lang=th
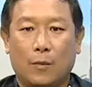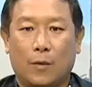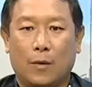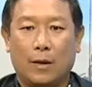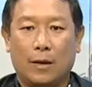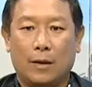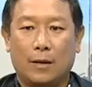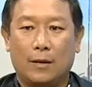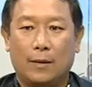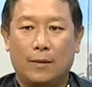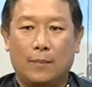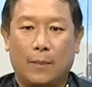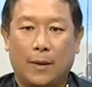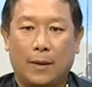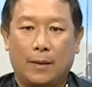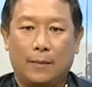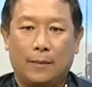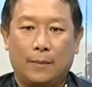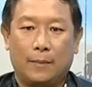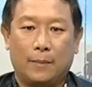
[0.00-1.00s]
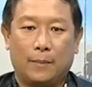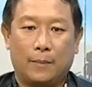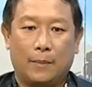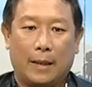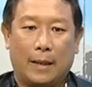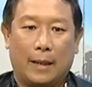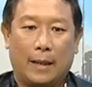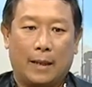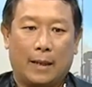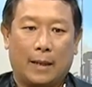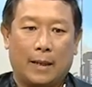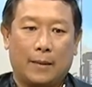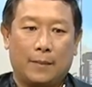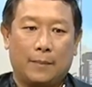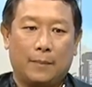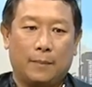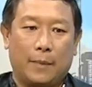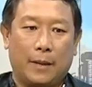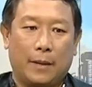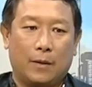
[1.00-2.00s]
ตูโบนี่คือเป็นอ่า
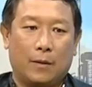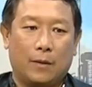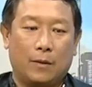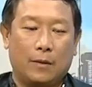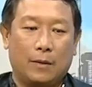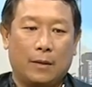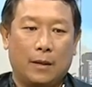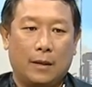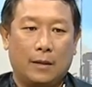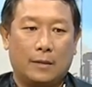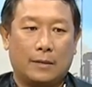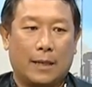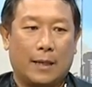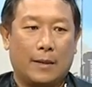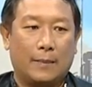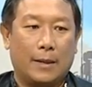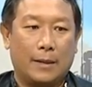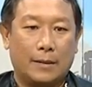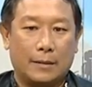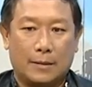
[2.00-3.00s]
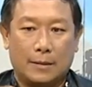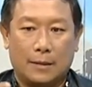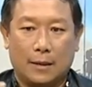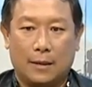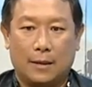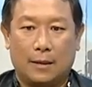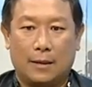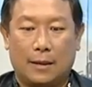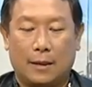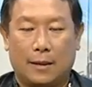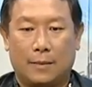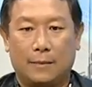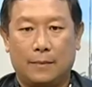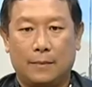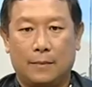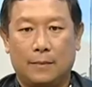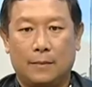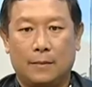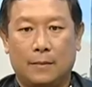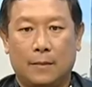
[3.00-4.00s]
เป็นคนที่สามารถสื่อกับ
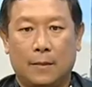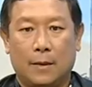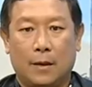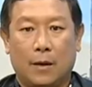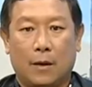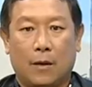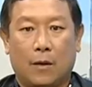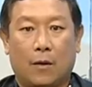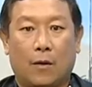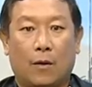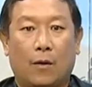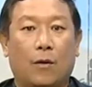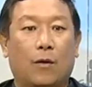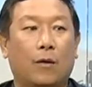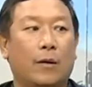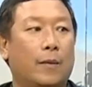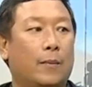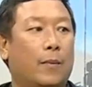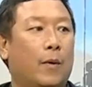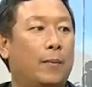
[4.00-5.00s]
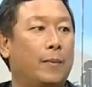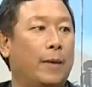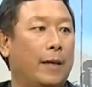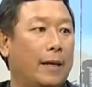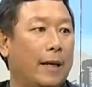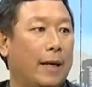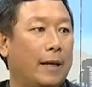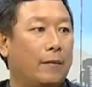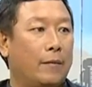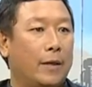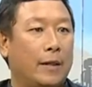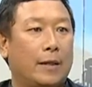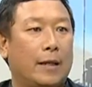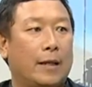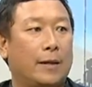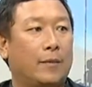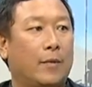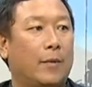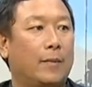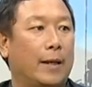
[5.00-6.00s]
คนอีกภพหนึ่งได้วิญ
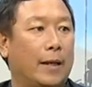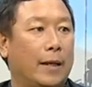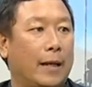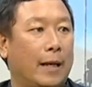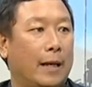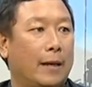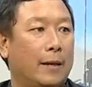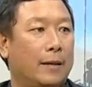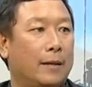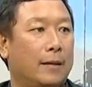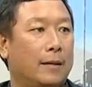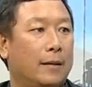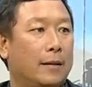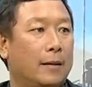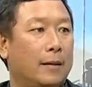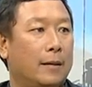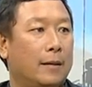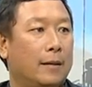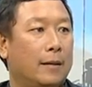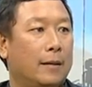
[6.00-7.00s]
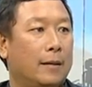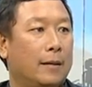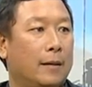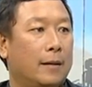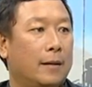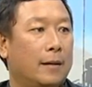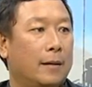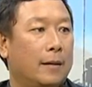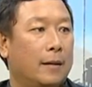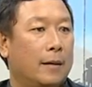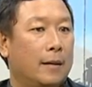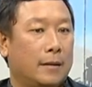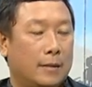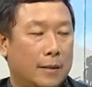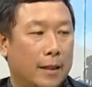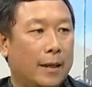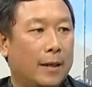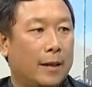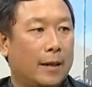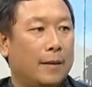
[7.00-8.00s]
ญาณอีกภพหนึ่งได้ และจริงไหม
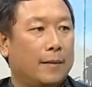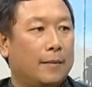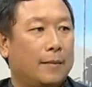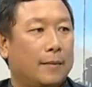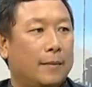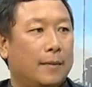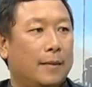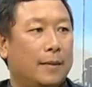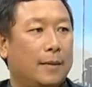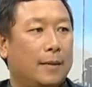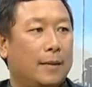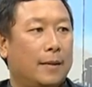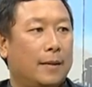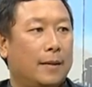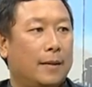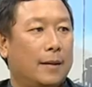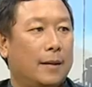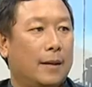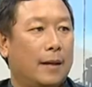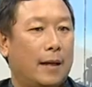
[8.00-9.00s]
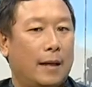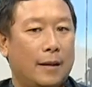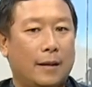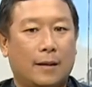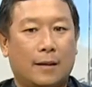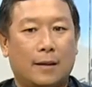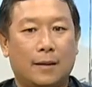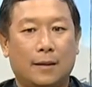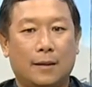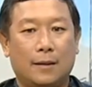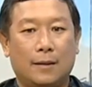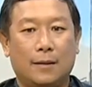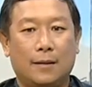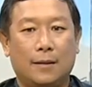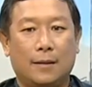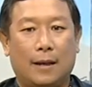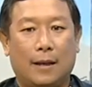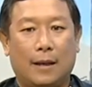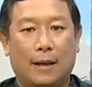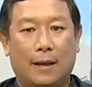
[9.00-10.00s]
จริงครับอันนี้คือ
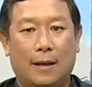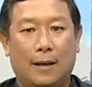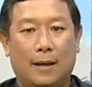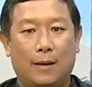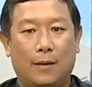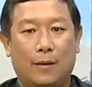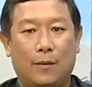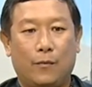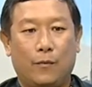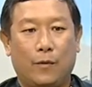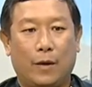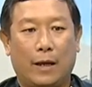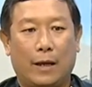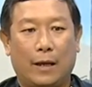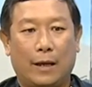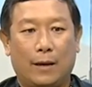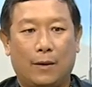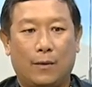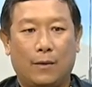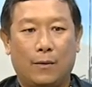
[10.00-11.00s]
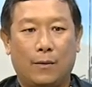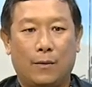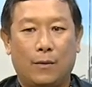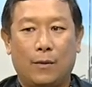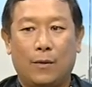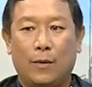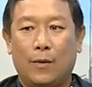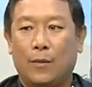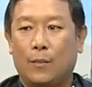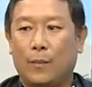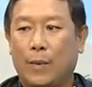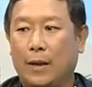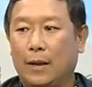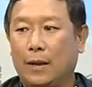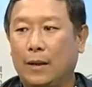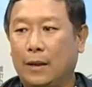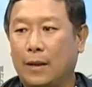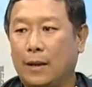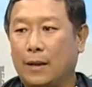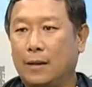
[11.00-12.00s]
อเวลาเราปี
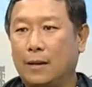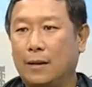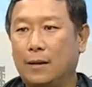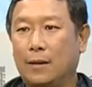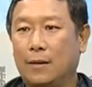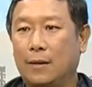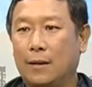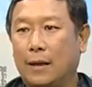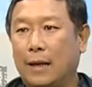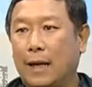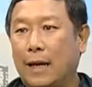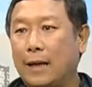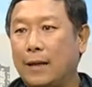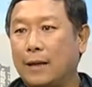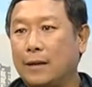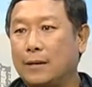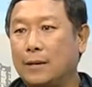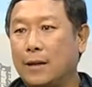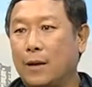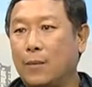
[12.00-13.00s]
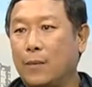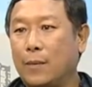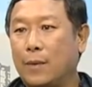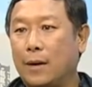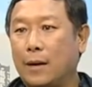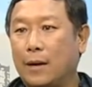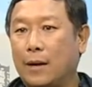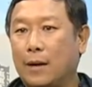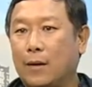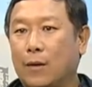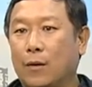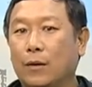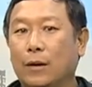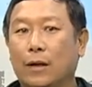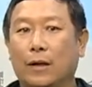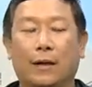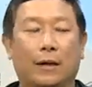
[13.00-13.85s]
นี้เนี่ยคือไล่ชาวคน